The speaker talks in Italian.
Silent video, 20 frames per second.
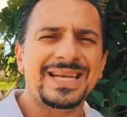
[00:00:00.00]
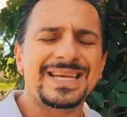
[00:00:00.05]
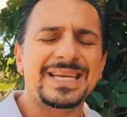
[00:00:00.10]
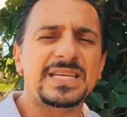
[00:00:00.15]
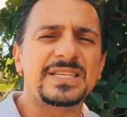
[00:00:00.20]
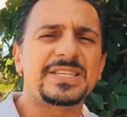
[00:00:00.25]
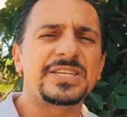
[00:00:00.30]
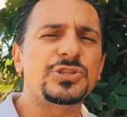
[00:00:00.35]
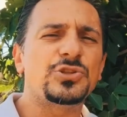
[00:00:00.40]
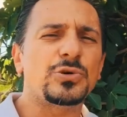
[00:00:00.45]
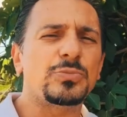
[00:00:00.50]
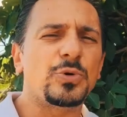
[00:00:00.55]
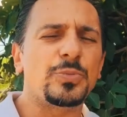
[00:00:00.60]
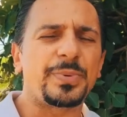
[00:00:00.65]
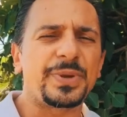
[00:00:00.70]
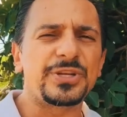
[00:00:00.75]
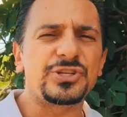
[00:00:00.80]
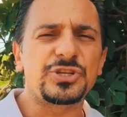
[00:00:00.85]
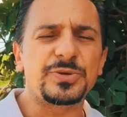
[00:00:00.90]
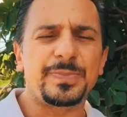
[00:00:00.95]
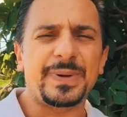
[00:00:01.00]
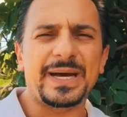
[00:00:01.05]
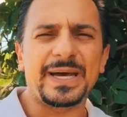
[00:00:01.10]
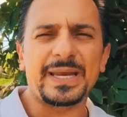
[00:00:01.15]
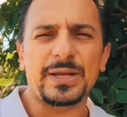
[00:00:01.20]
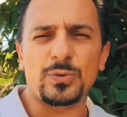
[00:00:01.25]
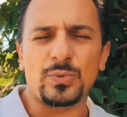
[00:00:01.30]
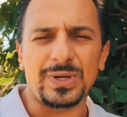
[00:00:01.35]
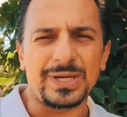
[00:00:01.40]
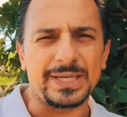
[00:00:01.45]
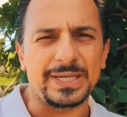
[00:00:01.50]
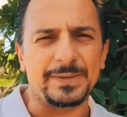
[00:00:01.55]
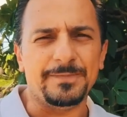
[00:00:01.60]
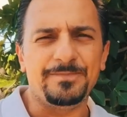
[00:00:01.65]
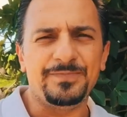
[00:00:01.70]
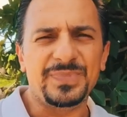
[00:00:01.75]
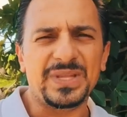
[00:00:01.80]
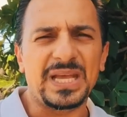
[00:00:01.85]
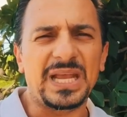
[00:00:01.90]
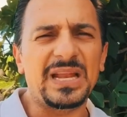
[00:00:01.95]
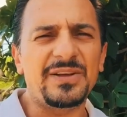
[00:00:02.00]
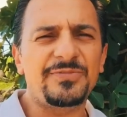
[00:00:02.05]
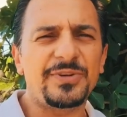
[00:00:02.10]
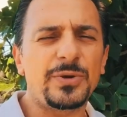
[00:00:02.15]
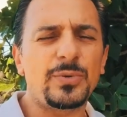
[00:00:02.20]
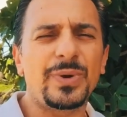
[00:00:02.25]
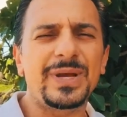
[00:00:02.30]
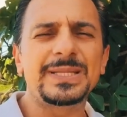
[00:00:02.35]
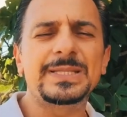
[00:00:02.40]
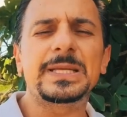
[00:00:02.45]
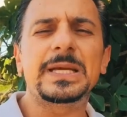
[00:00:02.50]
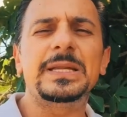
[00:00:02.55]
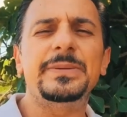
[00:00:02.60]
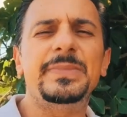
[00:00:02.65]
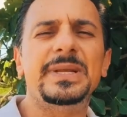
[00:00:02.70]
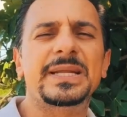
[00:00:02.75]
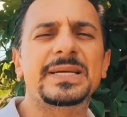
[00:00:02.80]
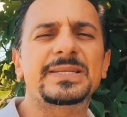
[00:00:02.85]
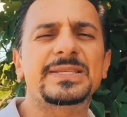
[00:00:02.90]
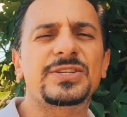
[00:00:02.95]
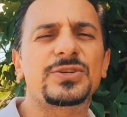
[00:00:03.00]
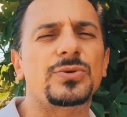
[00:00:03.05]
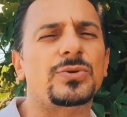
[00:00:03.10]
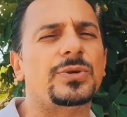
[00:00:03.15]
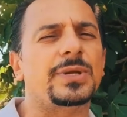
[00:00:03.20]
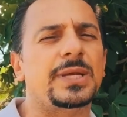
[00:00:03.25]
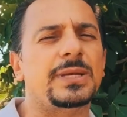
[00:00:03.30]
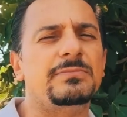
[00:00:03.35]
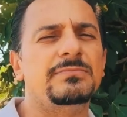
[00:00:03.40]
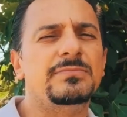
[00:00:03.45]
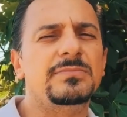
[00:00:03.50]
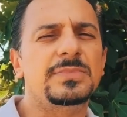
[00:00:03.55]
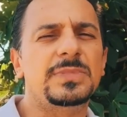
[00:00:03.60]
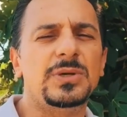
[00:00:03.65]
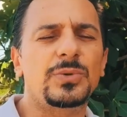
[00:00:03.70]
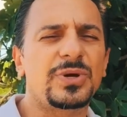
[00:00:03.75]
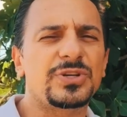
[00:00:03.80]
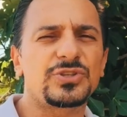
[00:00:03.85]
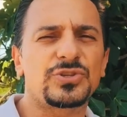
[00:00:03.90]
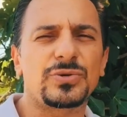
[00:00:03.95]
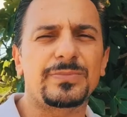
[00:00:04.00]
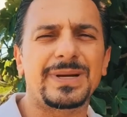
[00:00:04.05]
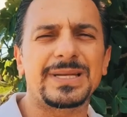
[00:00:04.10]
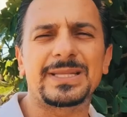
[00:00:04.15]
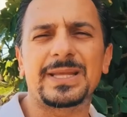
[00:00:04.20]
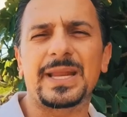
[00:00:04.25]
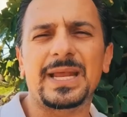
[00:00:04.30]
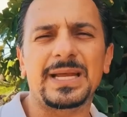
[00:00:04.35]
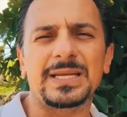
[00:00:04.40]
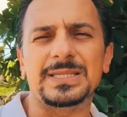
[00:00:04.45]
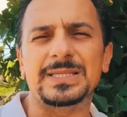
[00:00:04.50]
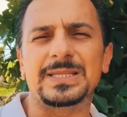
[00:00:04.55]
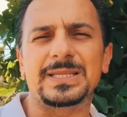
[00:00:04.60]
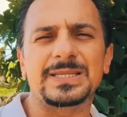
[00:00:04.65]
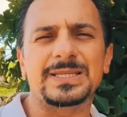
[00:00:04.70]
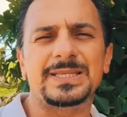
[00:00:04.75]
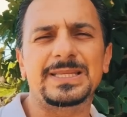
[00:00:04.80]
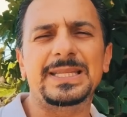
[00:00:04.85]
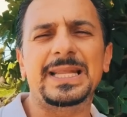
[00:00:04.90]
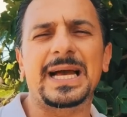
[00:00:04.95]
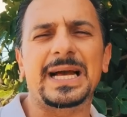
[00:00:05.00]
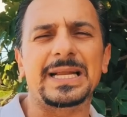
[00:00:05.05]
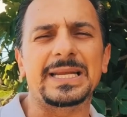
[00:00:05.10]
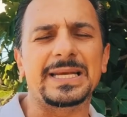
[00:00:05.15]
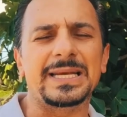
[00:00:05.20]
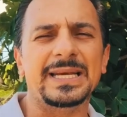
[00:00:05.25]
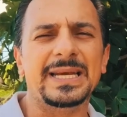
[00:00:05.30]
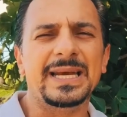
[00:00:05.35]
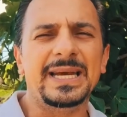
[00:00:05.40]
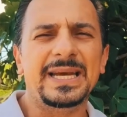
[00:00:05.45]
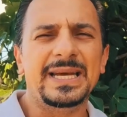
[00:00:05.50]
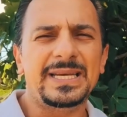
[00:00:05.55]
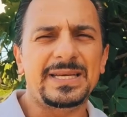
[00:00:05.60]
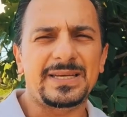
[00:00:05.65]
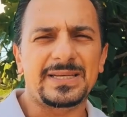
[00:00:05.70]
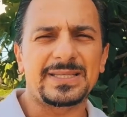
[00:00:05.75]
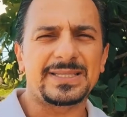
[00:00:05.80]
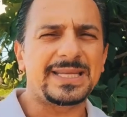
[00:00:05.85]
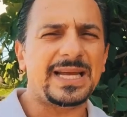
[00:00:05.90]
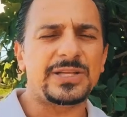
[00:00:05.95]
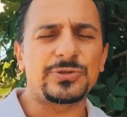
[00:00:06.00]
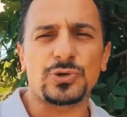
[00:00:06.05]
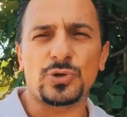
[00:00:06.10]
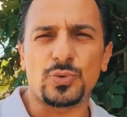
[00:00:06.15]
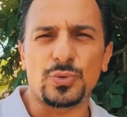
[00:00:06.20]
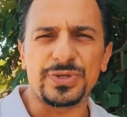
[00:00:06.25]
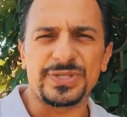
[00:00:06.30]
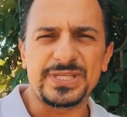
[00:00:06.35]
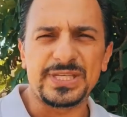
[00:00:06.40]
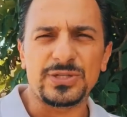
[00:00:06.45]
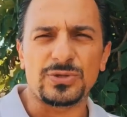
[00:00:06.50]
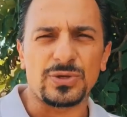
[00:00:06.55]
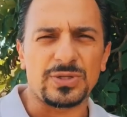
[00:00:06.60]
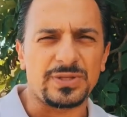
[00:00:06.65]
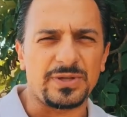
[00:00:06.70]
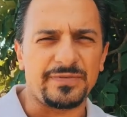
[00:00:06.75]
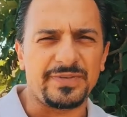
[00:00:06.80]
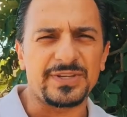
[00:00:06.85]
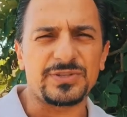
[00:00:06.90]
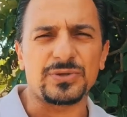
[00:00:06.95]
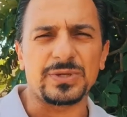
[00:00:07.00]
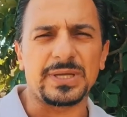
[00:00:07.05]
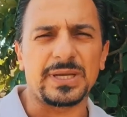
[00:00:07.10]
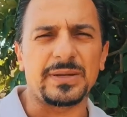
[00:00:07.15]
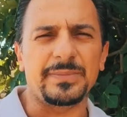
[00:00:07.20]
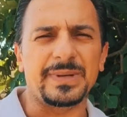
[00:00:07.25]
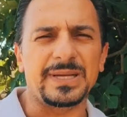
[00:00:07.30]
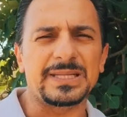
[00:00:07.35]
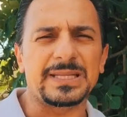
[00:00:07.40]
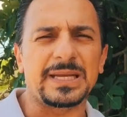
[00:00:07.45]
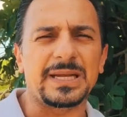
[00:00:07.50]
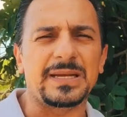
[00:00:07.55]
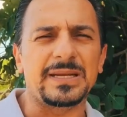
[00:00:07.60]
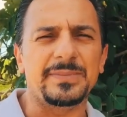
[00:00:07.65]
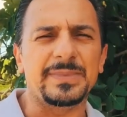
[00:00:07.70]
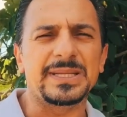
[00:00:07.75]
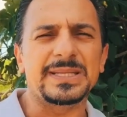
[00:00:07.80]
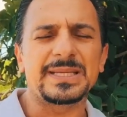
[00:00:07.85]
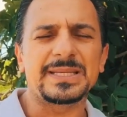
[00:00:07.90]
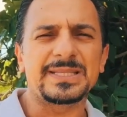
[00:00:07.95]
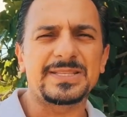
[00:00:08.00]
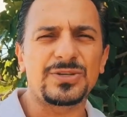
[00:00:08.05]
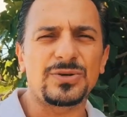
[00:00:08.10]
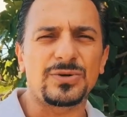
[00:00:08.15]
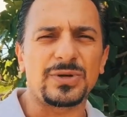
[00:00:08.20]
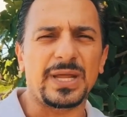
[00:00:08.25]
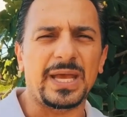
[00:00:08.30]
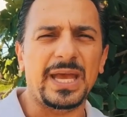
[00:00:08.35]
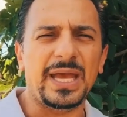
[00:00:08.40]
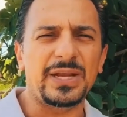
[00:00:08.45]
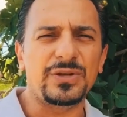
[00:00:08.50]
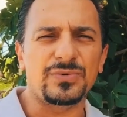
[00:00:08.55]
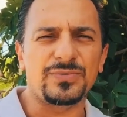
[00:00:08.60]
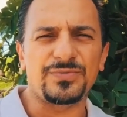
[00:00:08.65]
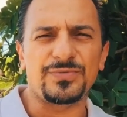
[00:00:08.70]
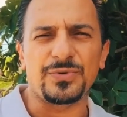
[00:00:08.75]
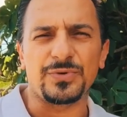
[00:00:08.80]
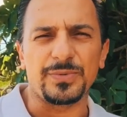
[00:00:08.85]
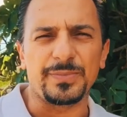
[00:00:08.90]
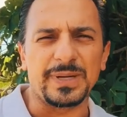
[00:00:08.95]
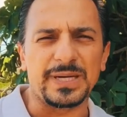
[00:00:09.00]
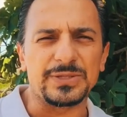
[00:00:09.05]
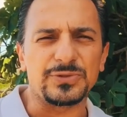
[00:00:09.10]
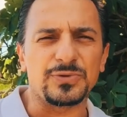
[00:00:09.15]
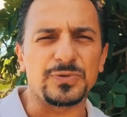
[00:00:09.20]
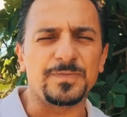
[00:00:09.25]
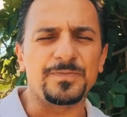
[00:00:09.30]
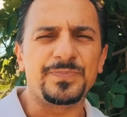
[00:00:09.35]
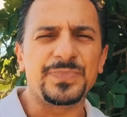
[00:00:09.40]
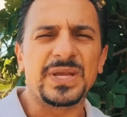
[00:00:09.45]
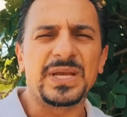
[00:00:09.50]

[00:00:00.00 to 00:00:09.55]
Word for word: Il sintomo principale qual è? è la frequente eliminazione di questo materiale intestinale che è stato acquisito attraverso chiaramente l'alimentazione e non formato.